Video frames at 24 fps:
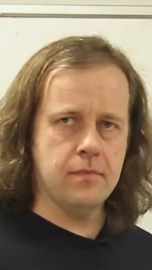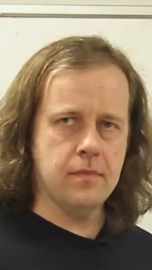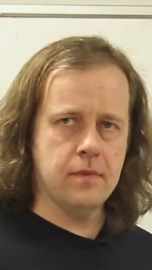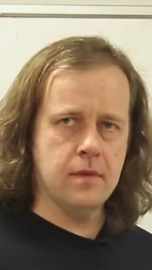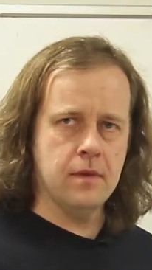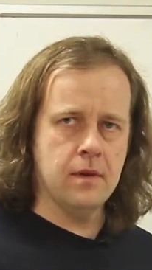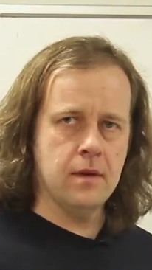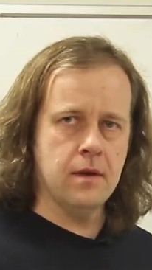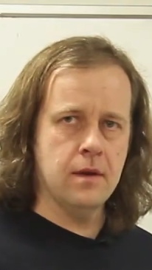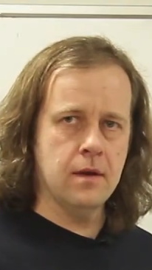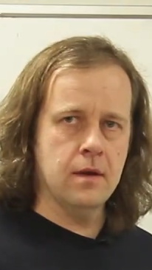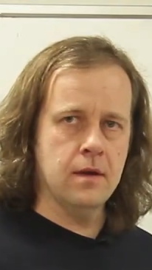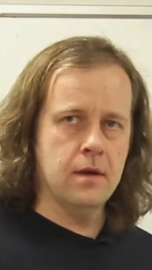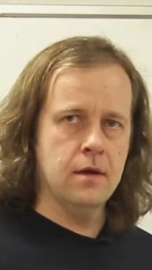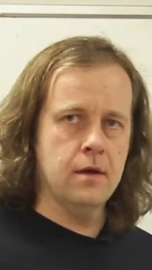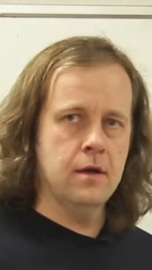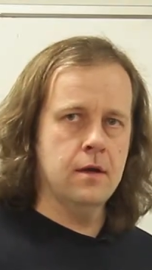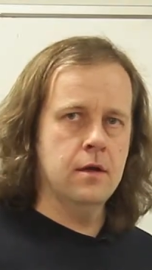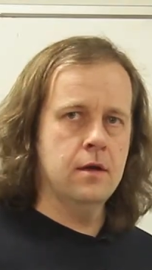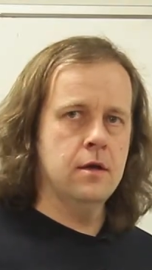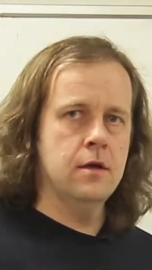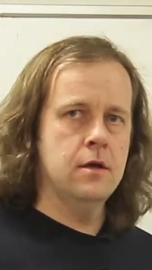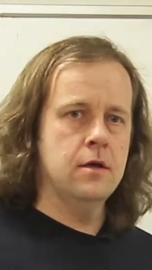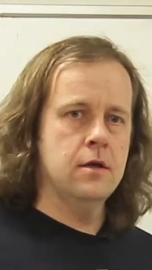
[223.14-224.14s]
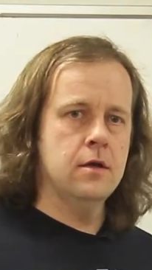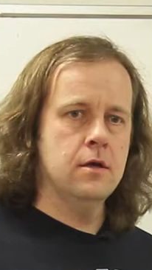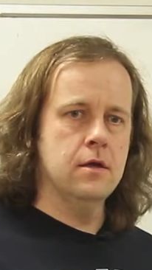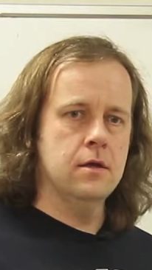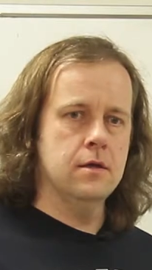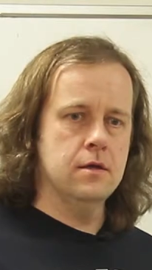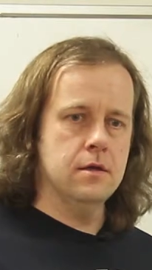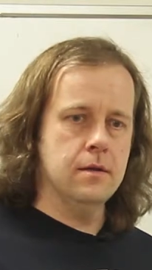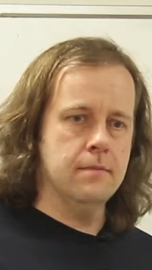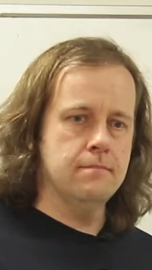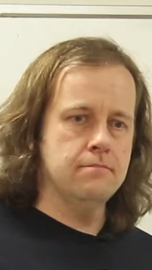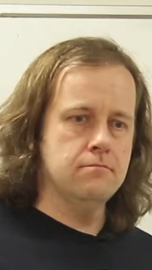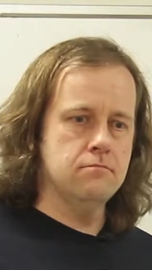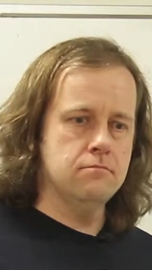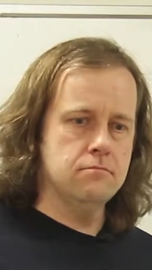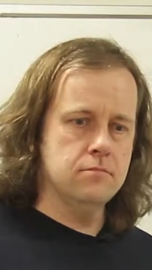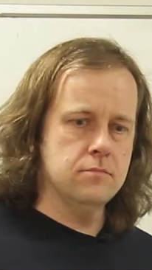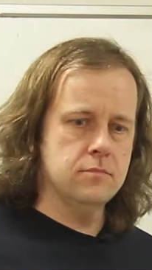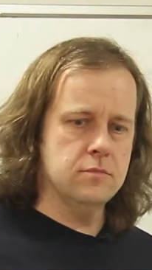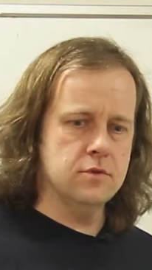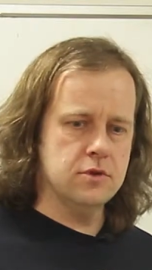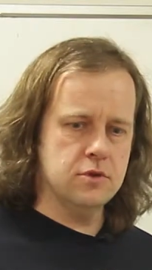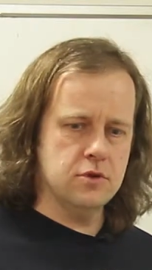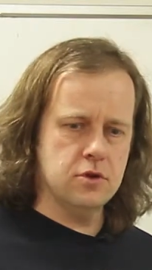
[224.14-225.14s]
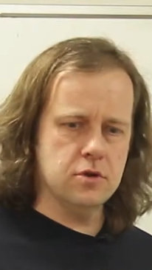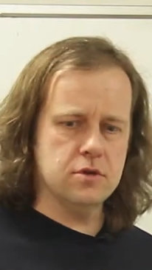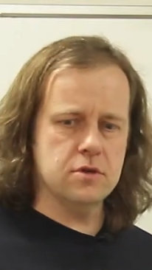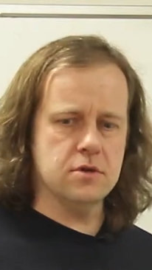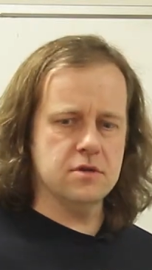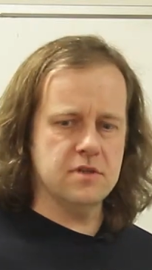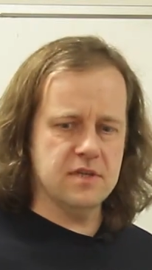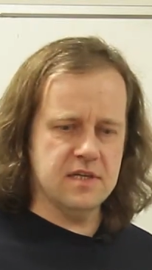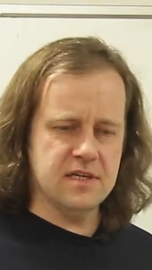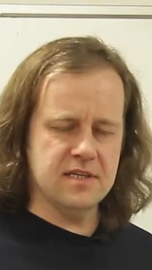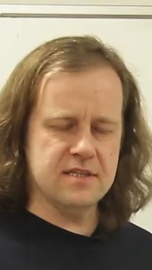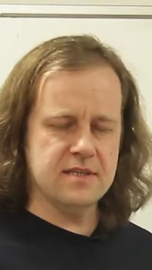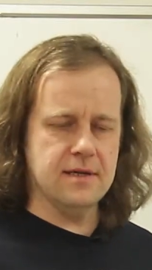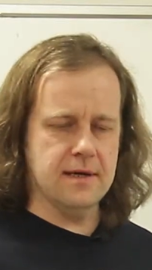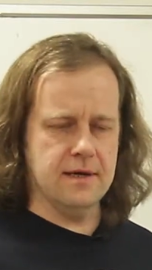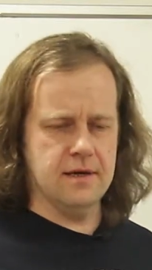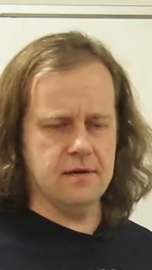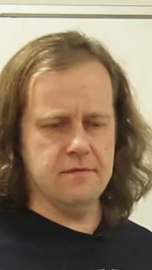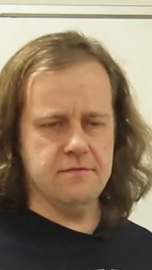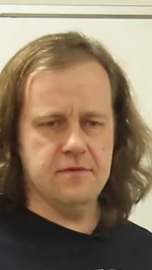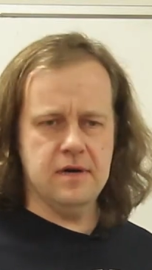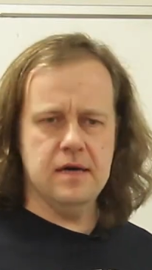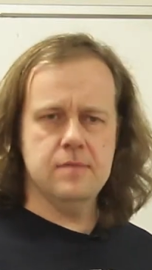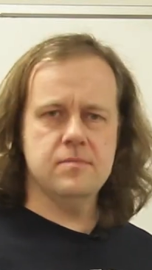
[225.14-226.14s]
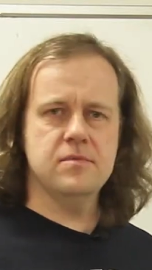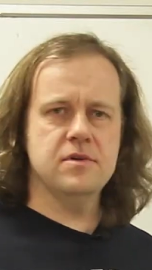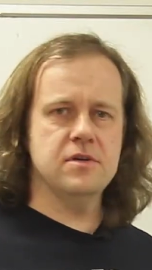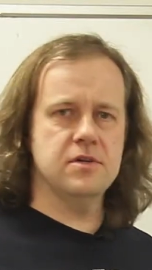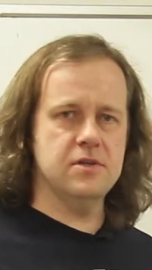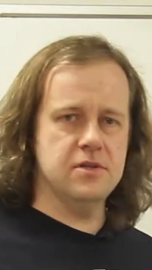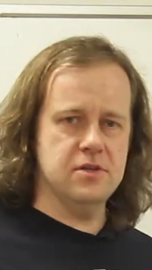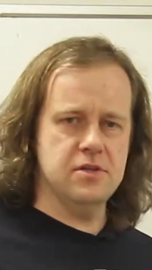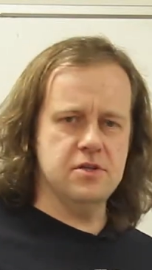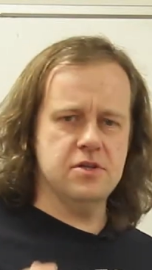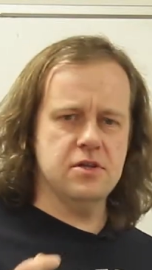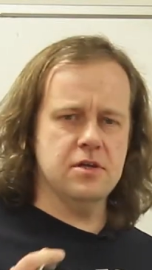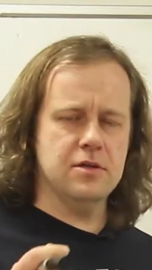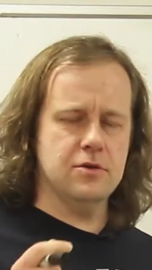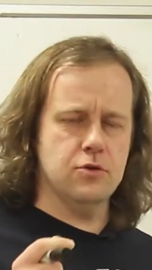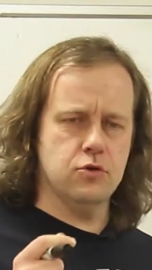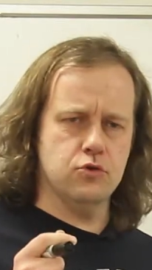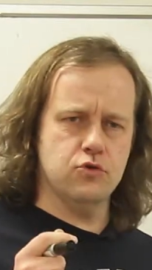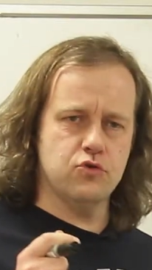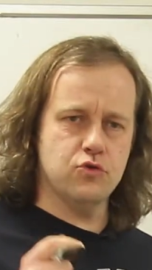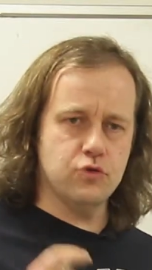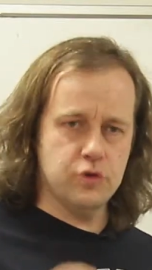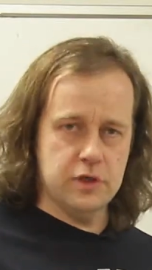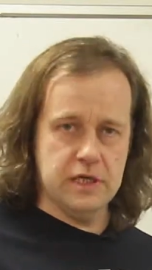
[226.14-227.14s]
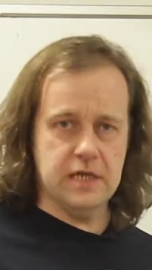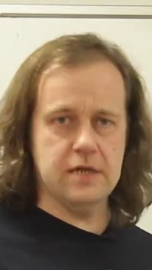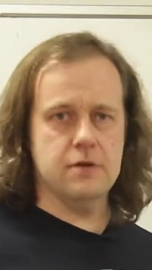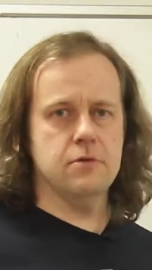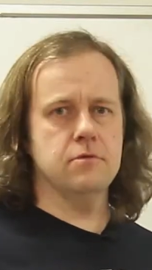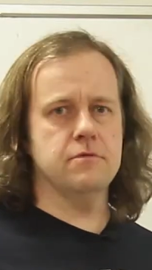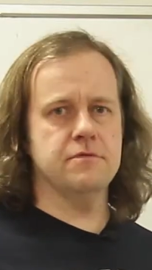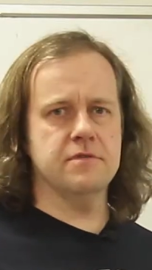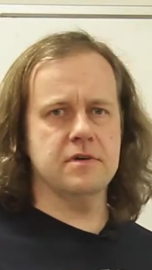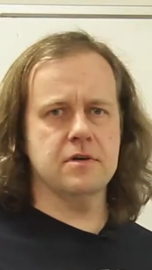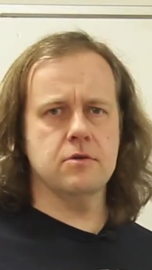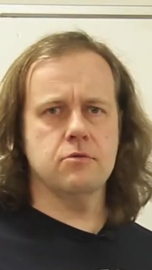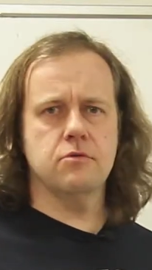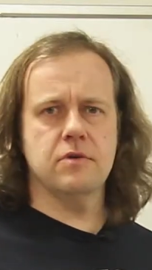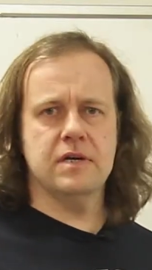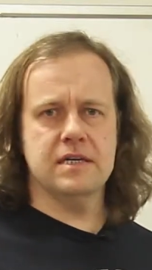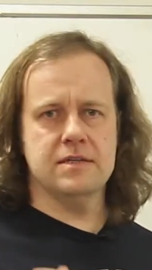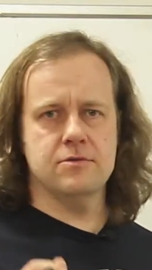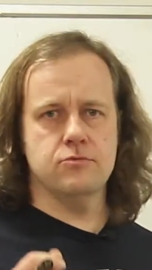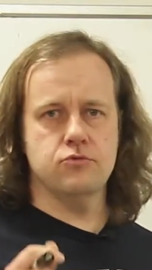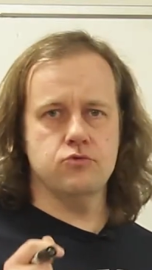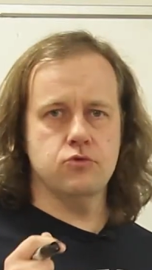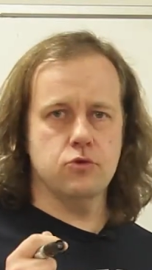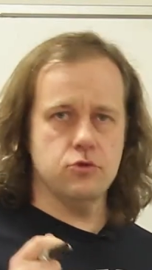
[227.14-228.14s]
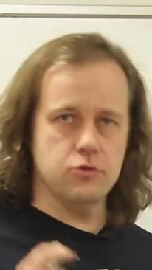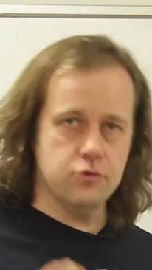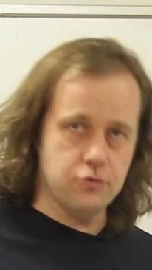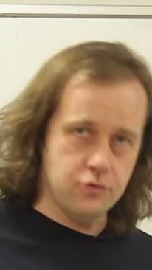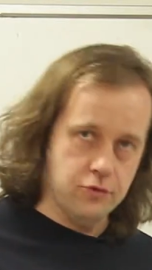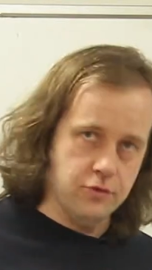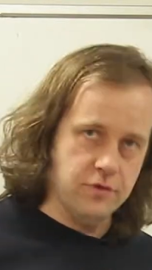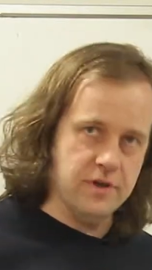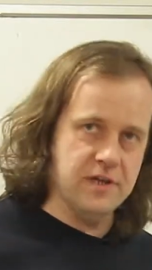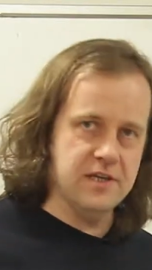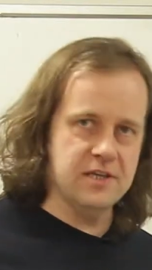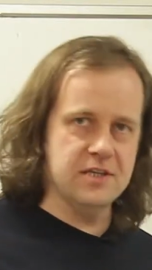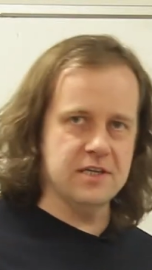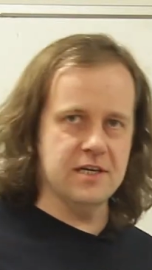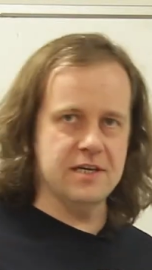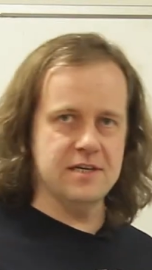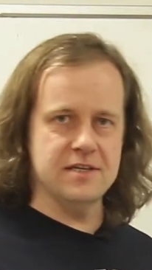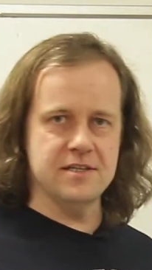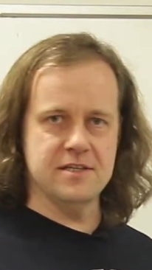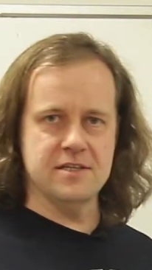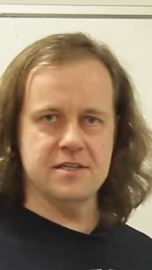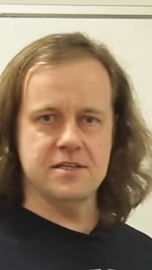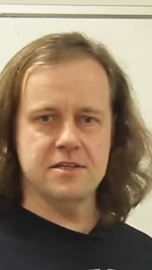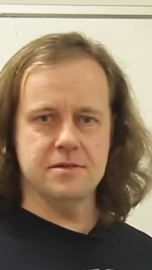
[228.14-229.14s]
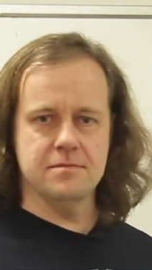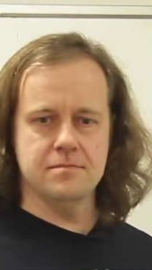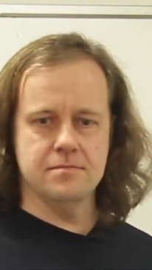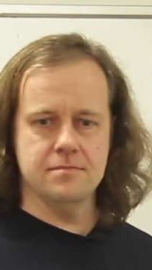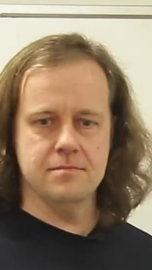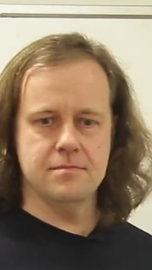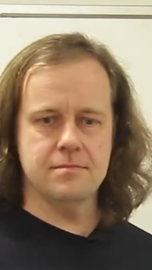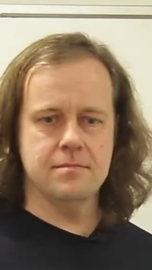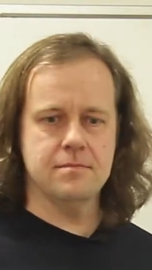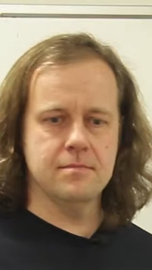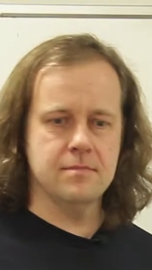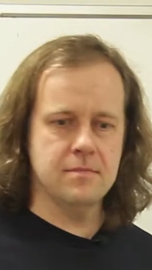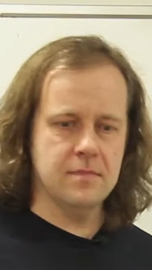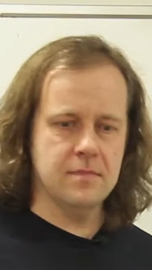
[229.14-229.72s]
Takie wyrażenie odpowiada w naszej na co dzień używanej notacji infiksowej